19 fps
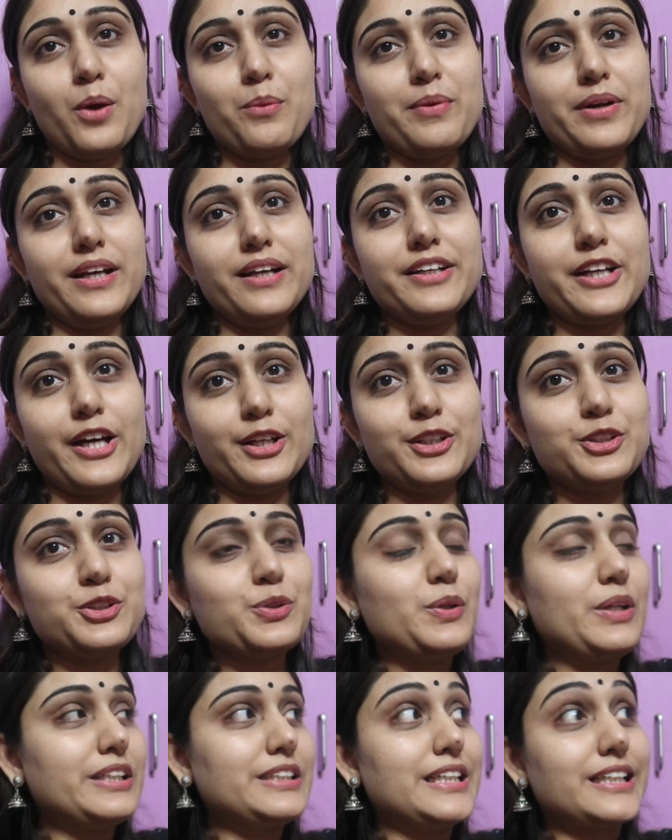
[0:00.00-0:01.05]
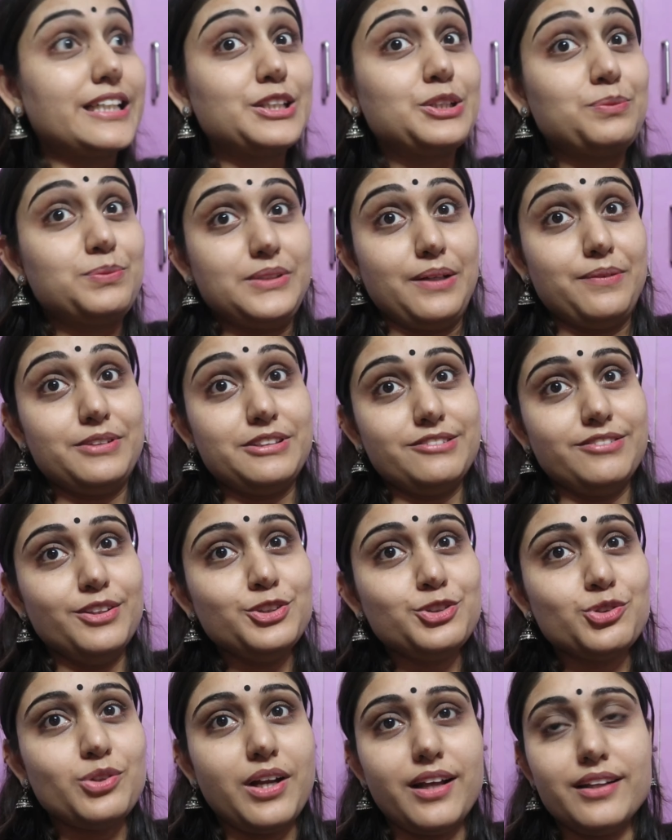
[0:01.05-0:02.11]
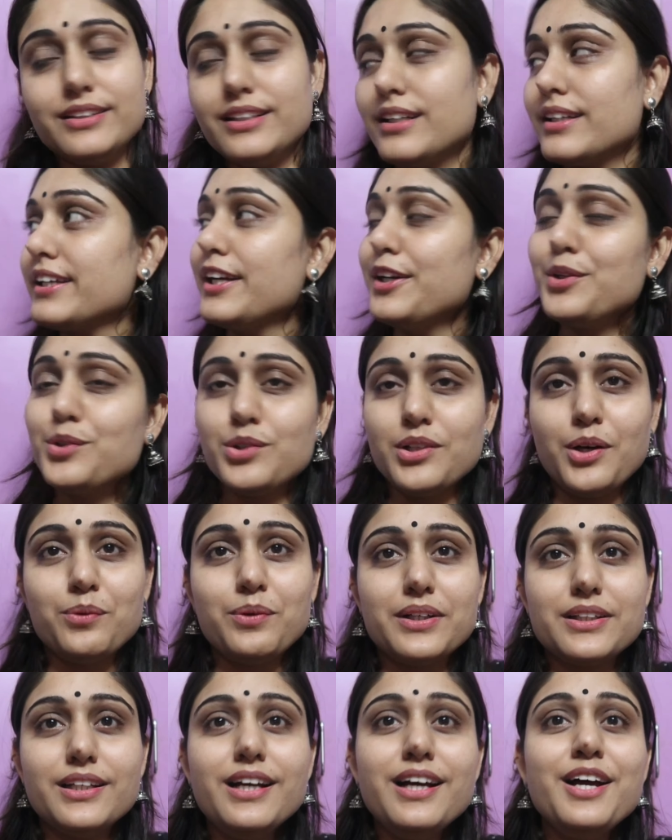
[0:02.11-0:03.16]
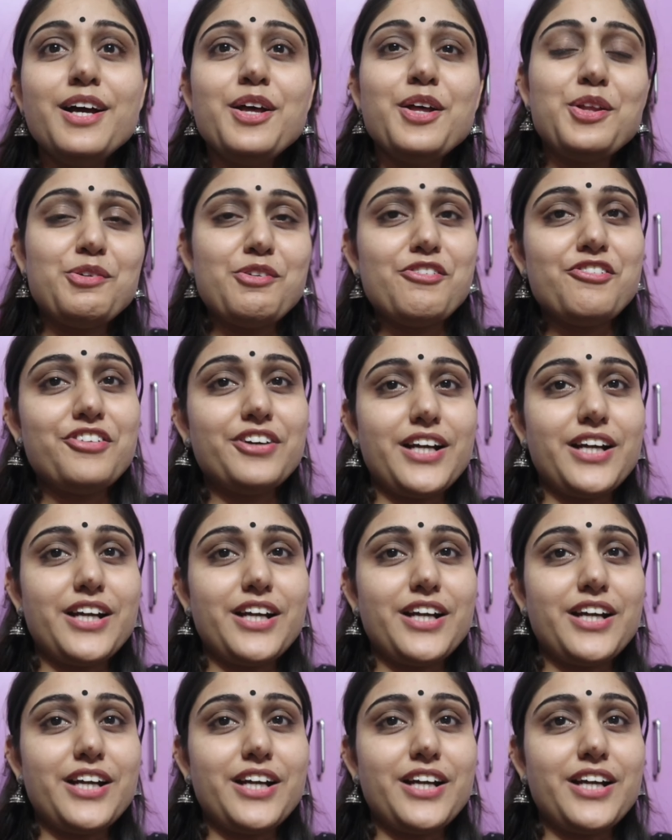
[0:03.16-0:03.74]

और मैंने रियांश को ले जाके चुपचाप से वहाँ सुला दिया गेट खुला हुआ था और तो